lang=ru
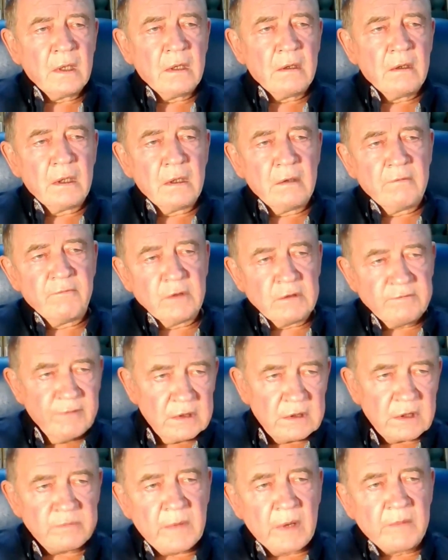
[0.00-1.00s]
э, вот в
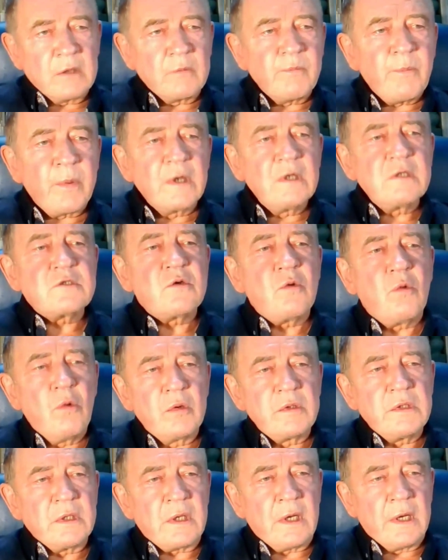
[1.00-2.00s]
этот момент
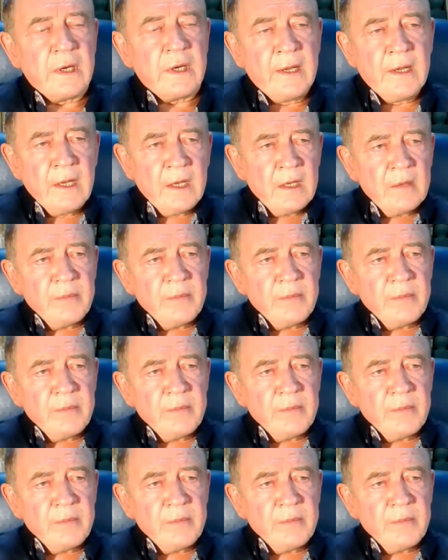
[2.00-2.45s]
происходят ли.